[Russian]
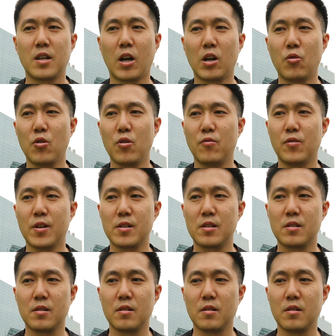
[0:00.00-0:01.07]
какой у
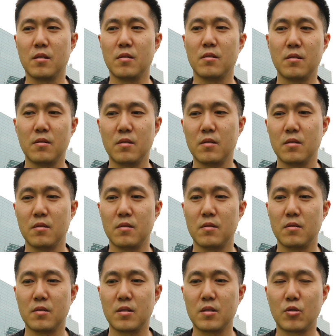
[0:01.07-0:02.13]
вас,
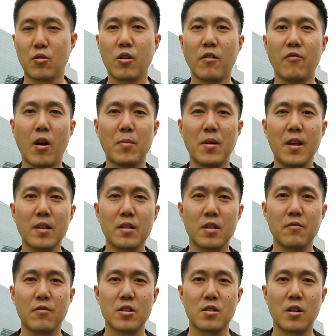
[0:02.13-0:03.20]
э, сколько вам лет,
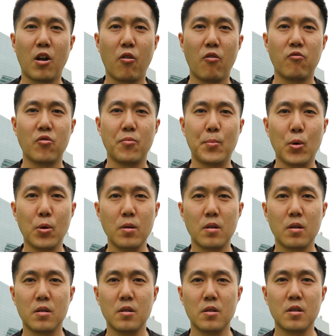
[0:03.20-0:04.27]
неважно, какого вы
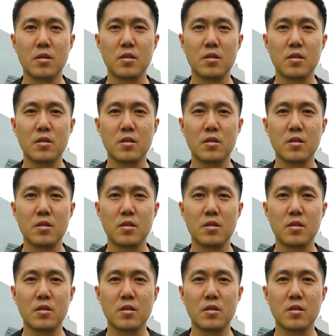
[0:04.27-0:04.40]
пола,